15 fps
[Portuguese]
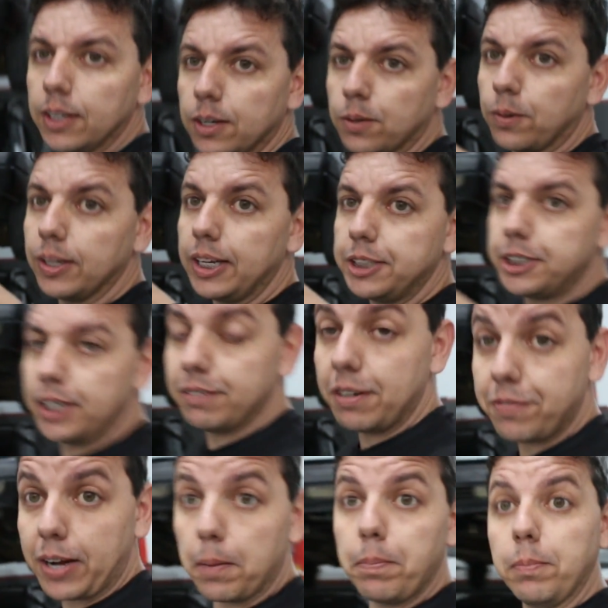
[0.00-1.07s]
Goletinho vai
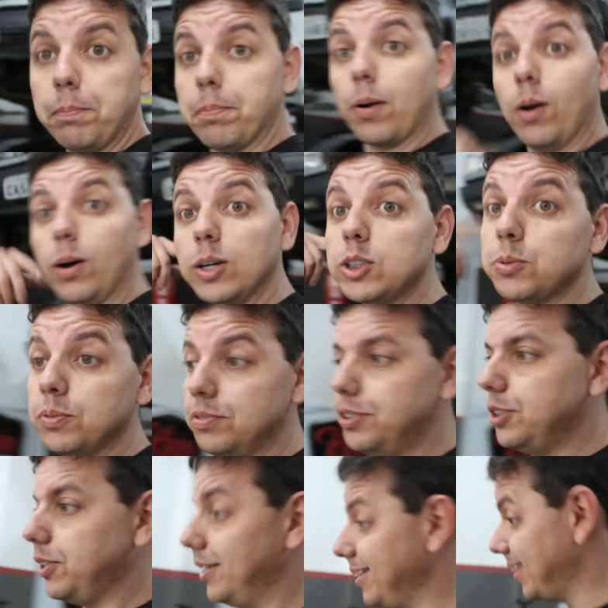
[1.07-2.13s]
ficar para um próximo
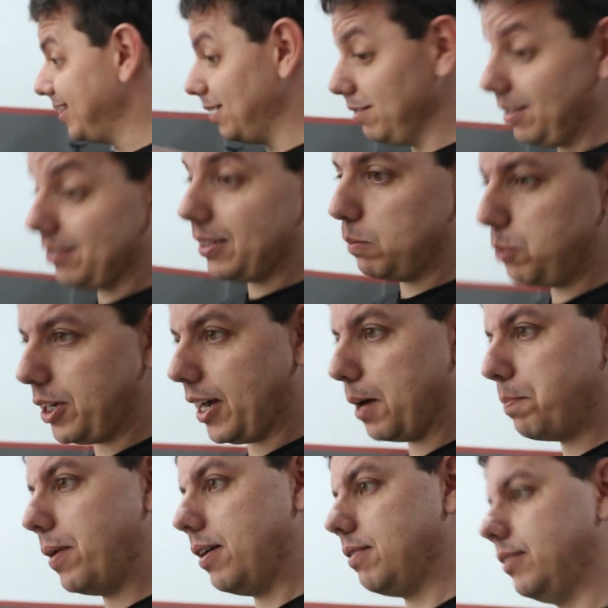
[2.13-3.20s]
vídeo ainda que não deu tempo de chegar
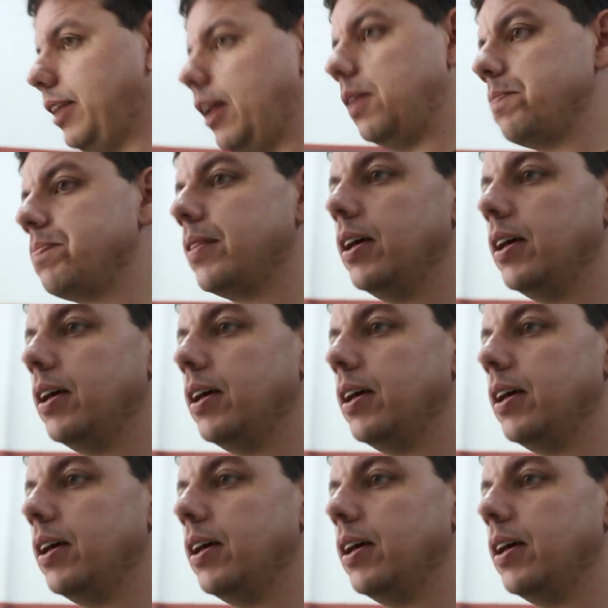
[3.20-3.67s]
perto dele.